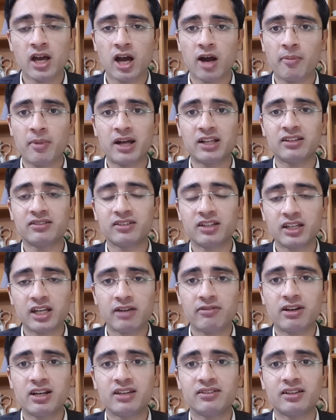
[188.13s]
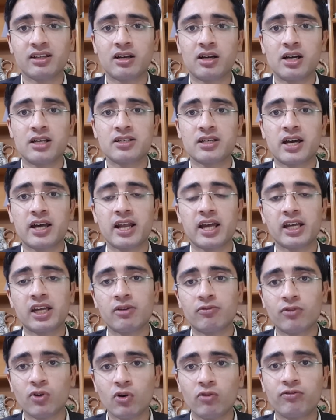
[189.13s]
हमाद अजहर के हवाले से कहा जा रहा है कि
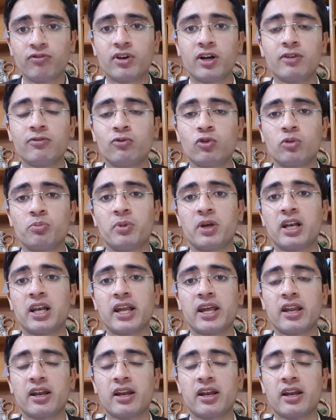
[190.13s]
वो फ्रंट फुट पर